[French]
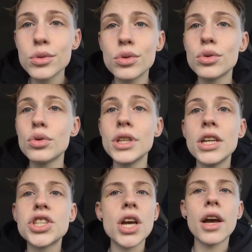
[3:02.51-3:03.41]
ou de donner
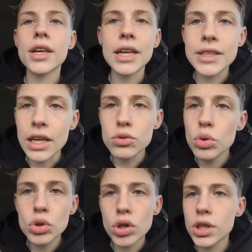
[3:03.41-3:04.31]
le chien à quelqu'un
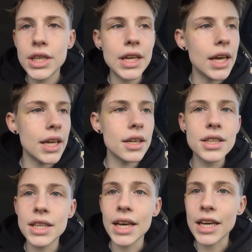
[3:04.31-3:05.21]
d'autre qui
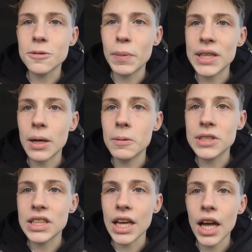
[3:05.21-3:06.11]
est, qui est respectable,
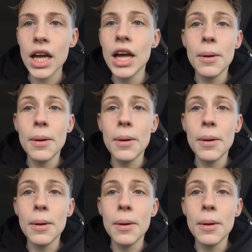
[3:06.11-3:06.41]
etc.